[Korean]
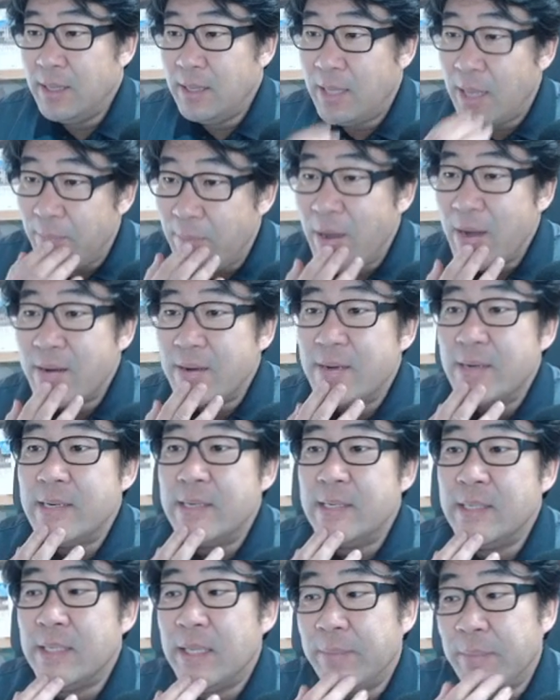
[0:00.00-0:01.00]

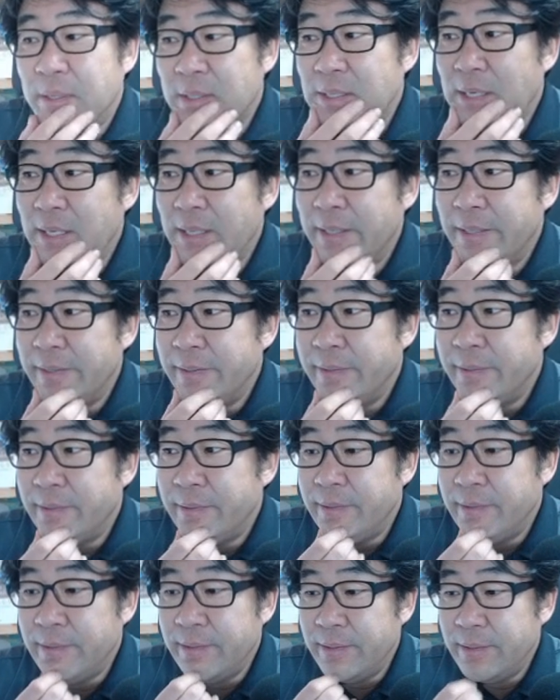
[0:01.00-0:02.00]
덴마크
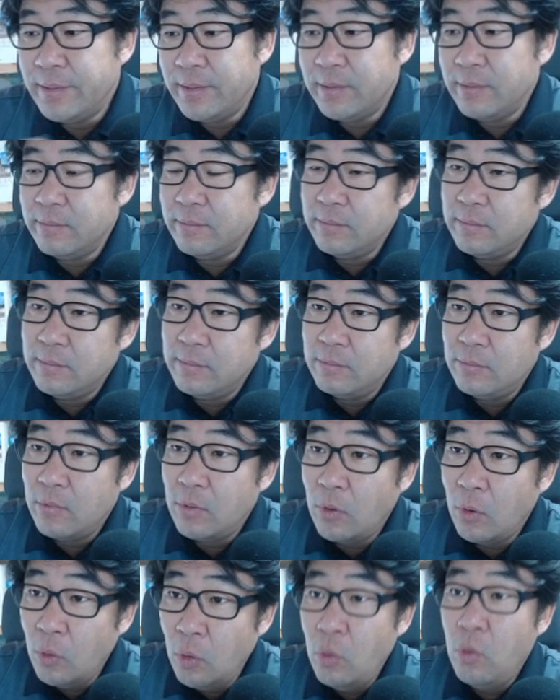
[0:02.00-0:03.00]
갈게요.
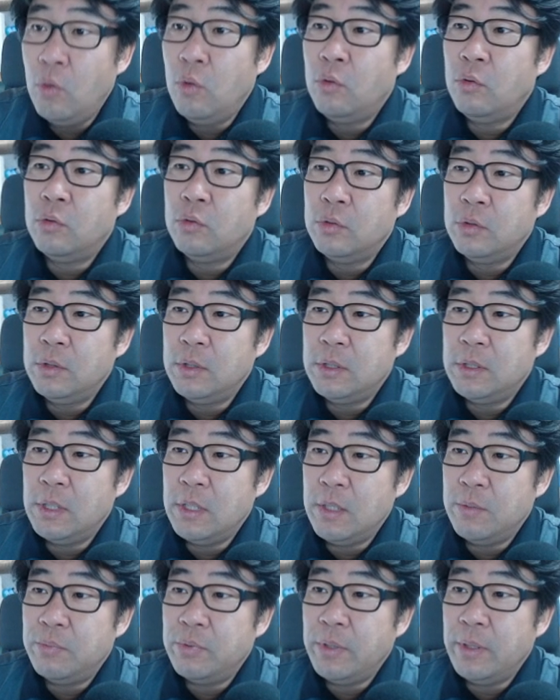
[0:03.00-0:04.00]
오,
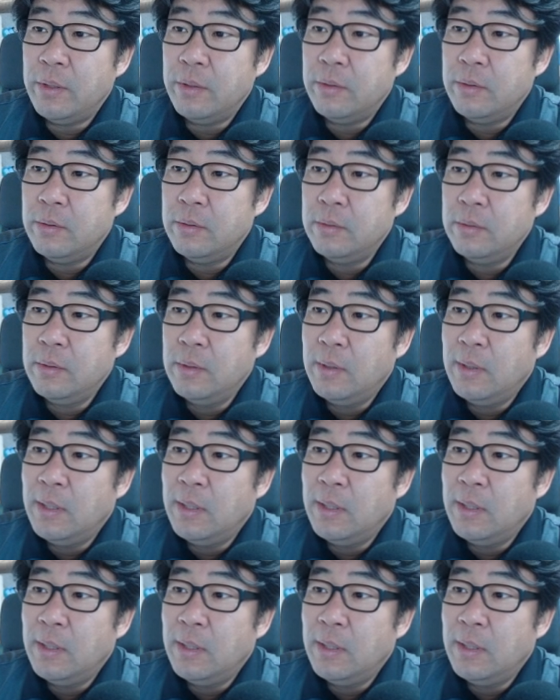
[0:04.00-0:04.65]
디자인 이쁘네요.